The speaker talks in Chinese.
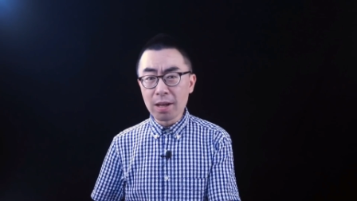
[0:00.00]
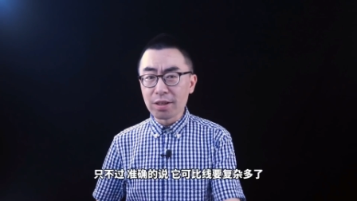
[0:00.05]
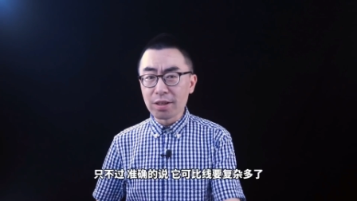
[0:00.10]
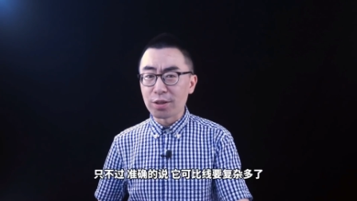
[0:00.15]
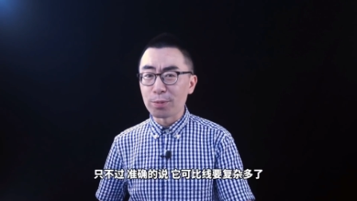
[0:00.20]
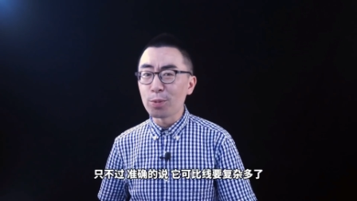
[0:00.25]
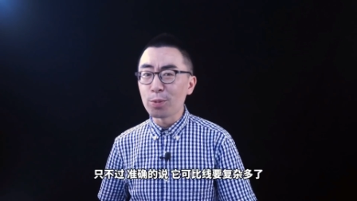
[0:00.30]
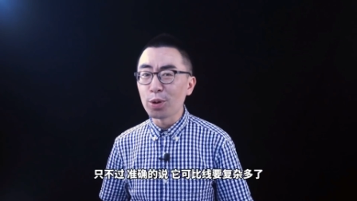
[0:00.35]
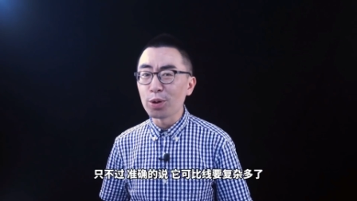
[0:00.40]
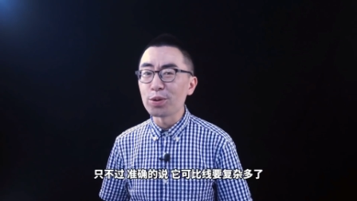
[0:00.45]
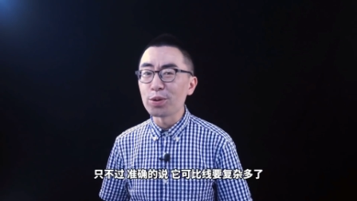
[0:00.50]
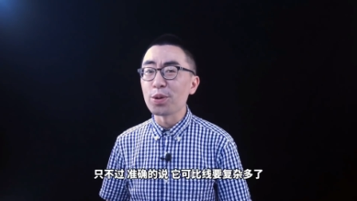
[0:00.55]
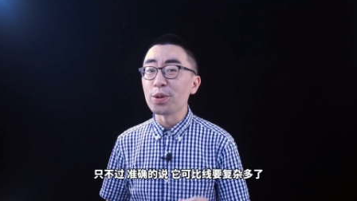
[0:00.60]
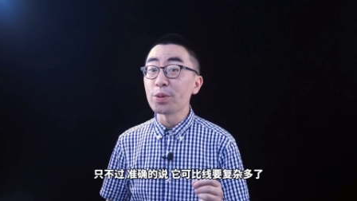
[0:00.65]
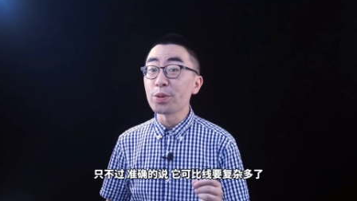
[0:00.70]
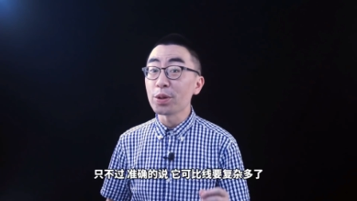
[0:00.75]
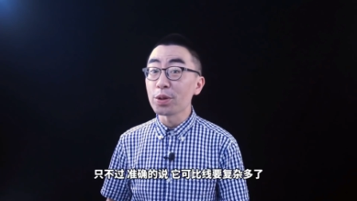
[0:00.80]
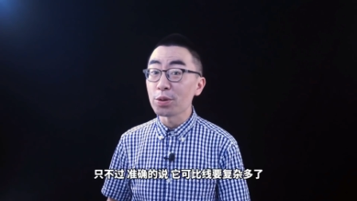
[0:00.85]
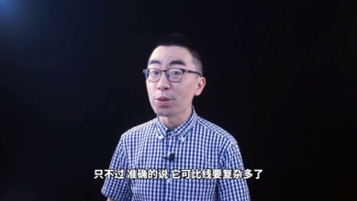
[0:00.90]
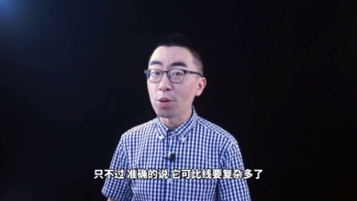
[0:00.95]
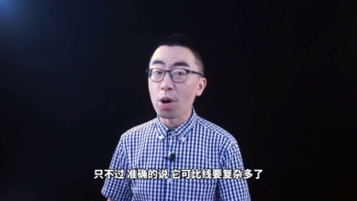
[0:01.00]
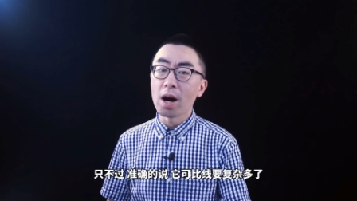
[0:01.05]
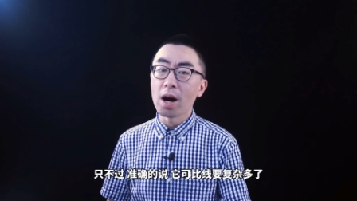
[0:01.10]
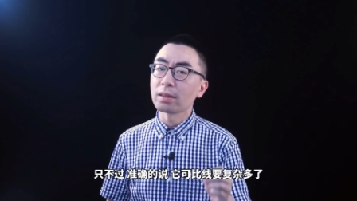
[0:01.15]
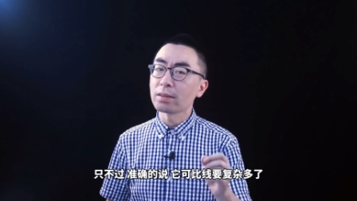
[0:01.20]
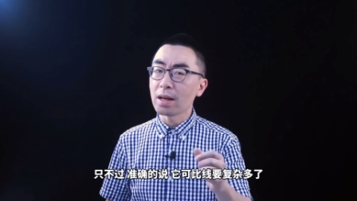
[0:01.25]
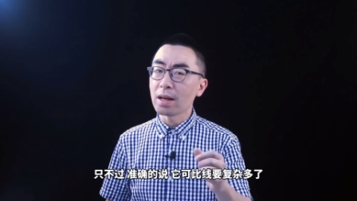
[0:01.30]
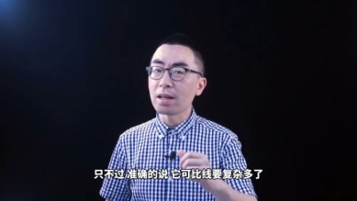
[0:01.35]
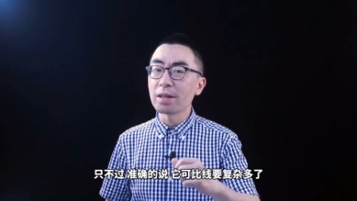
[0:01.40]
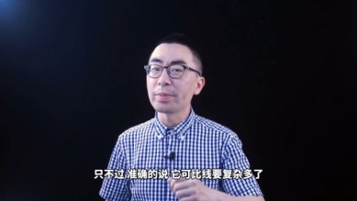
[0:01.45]
只不过准确的说啊，
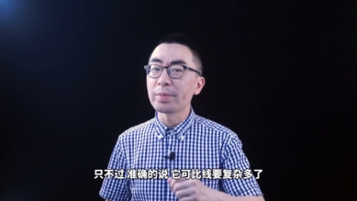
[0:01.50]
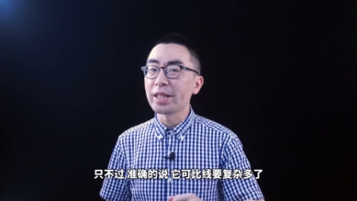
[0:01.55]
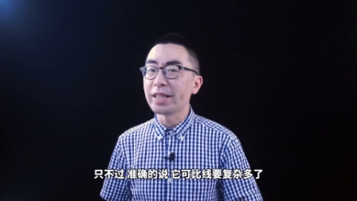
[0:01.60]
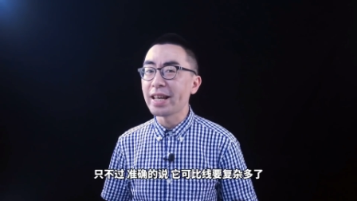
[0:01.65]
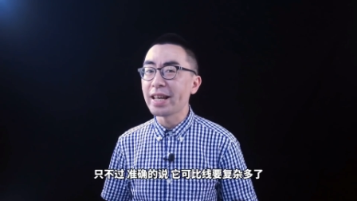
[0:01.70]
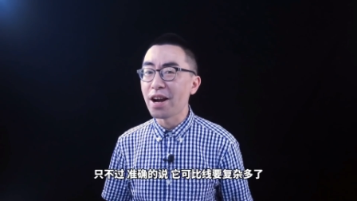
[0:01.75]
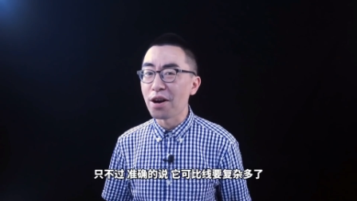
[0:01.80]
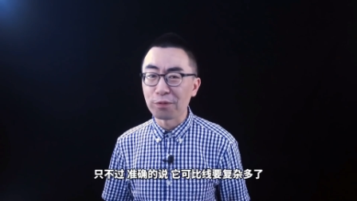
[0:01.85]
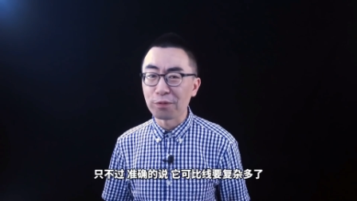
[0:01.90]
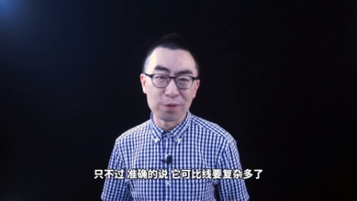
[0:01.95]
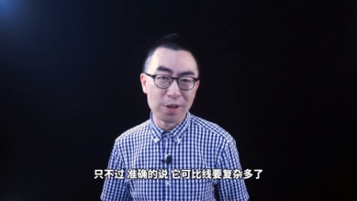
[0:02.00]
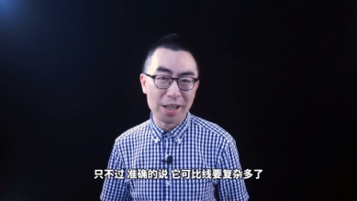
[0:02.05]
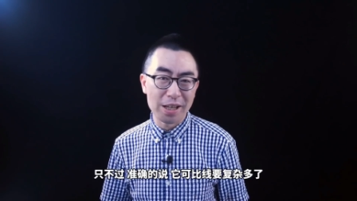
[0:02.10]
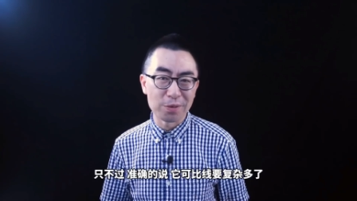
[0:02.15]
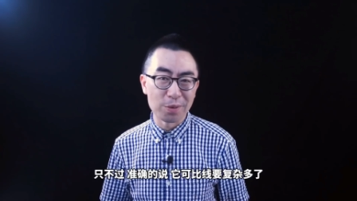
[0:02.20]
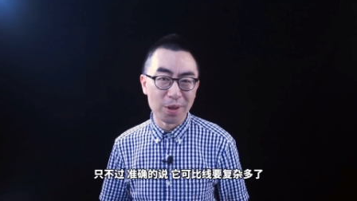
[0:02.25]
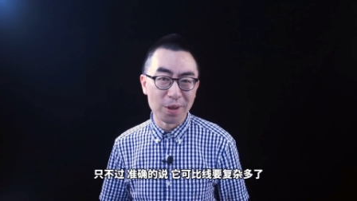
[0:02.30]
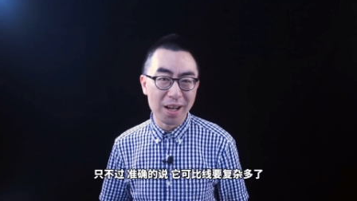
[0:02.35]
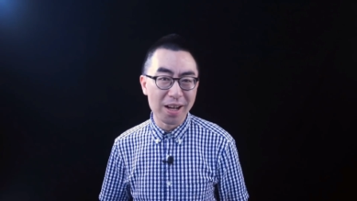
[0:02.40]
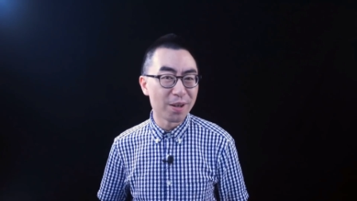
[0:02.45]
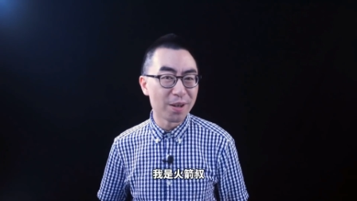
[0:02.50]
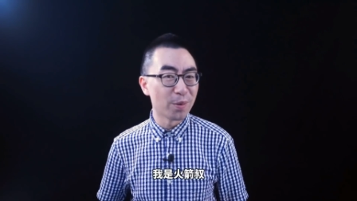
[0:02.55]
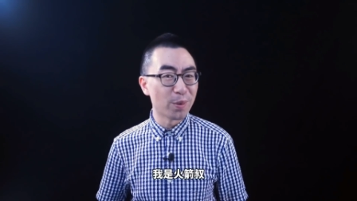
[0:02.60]
它可比线要复杂多了。